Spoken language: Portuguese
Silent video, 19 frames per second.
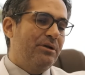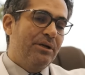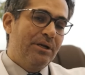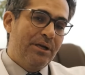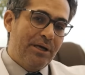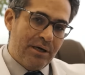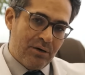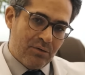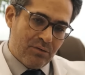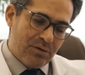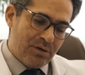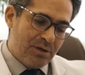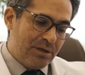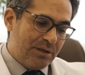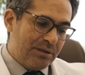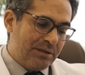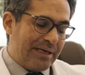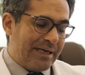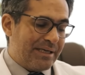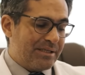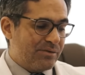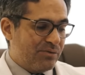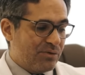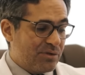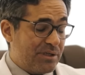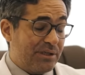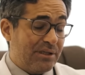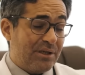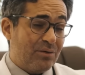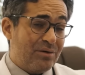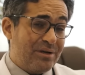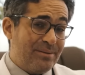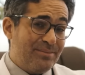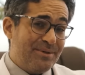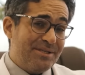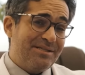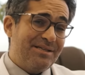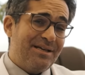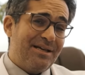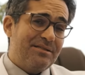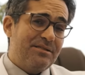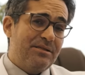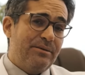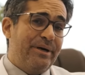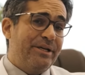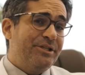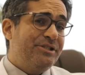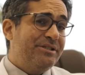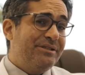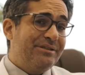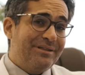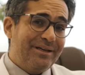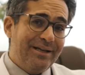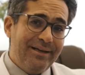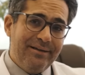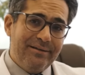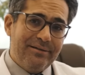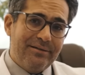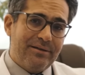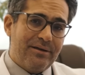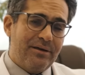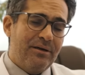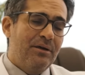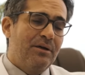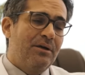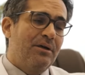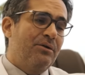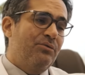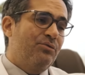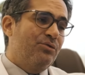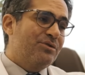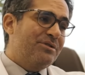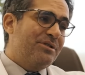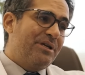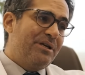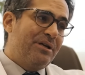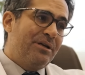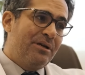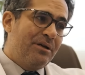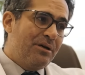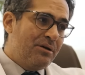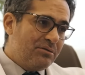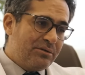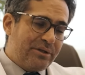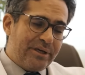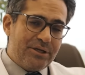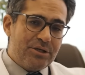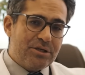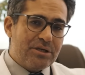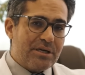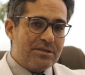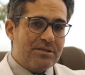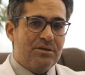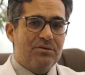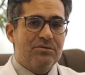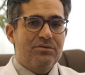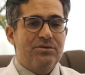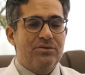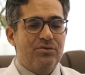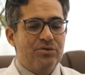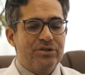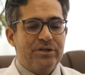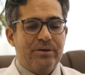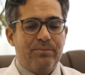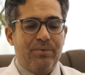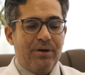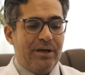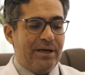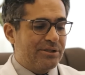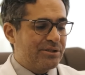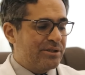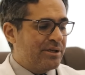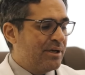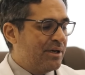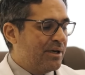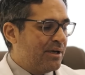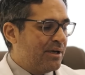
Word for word: Não, tá? Se você está com MC acima de 30, você não tem indicação de cirurgia plástica.